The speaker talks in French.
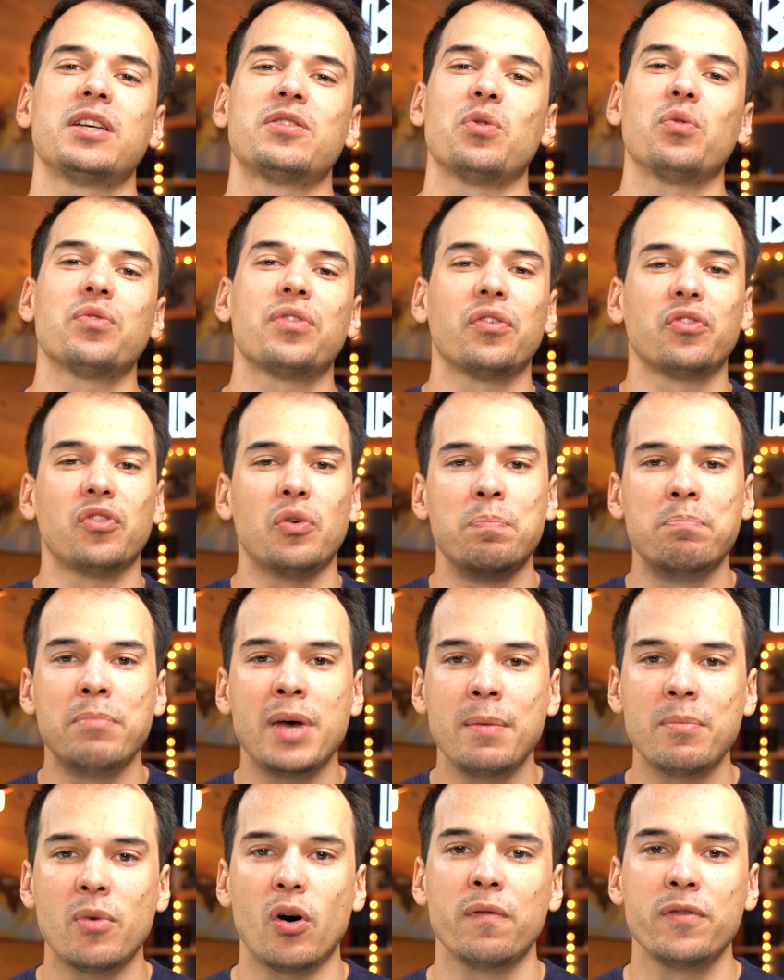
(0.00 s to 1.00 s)
sont dans son
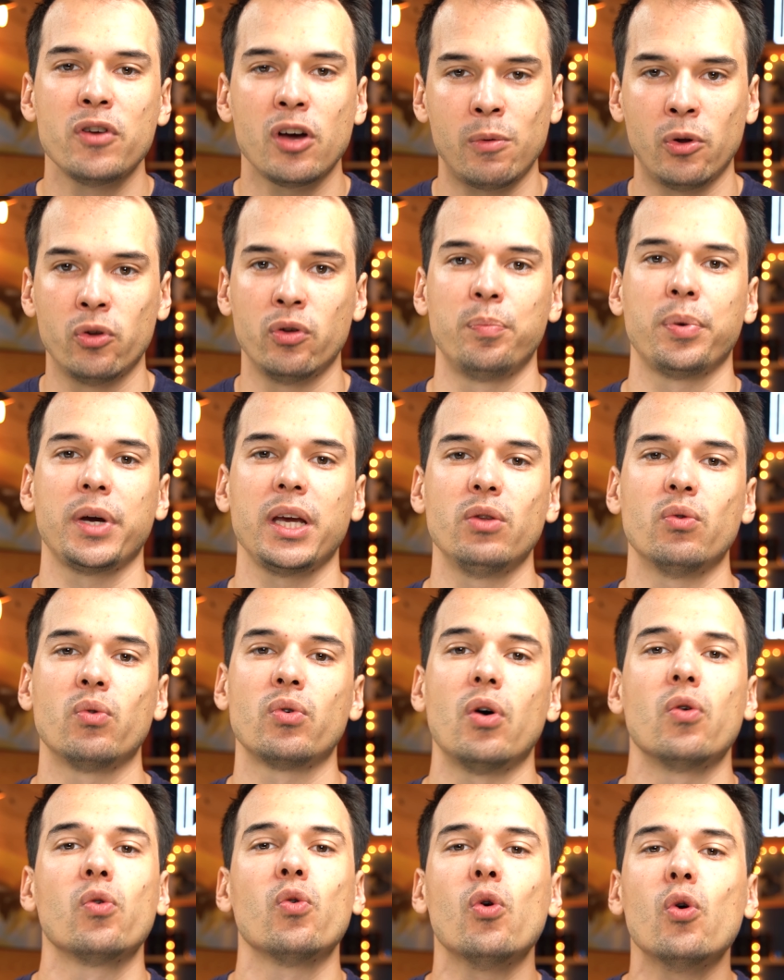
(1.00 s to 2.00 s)
même environnement de prix, donc
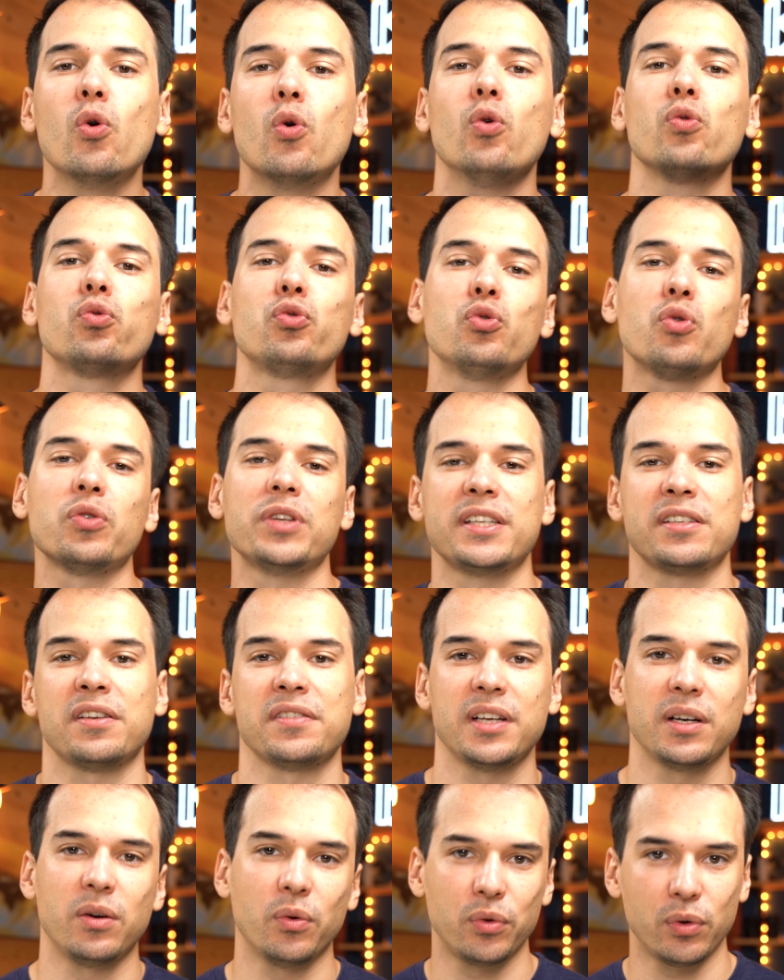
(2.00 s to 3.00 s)
en gros autour des
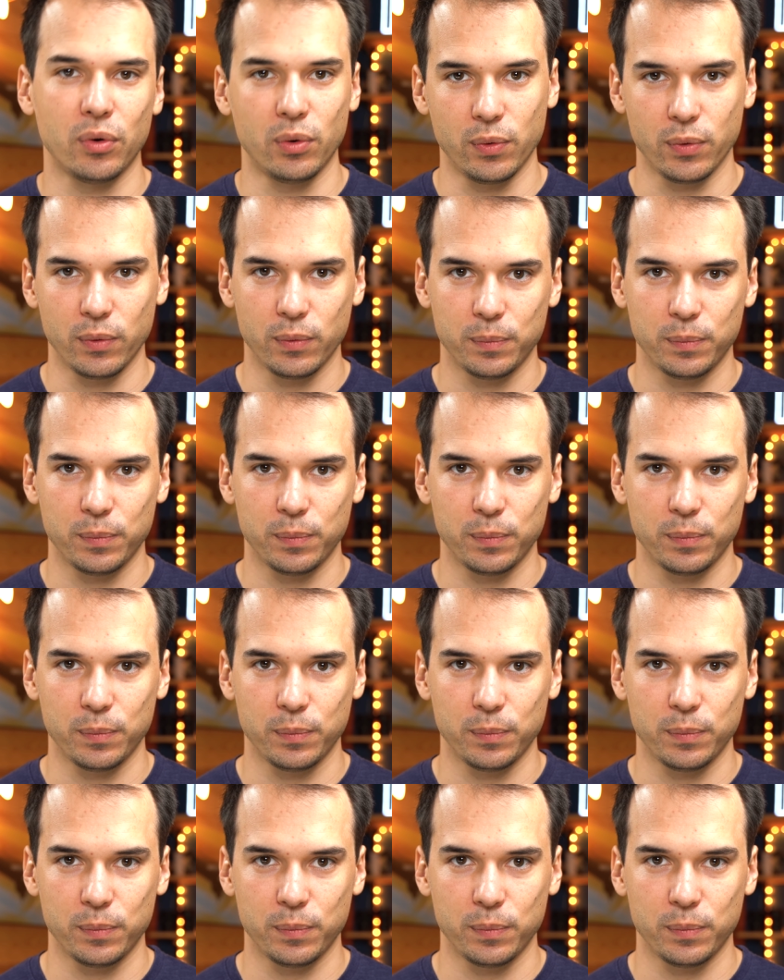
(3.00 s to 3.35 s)
150 euros.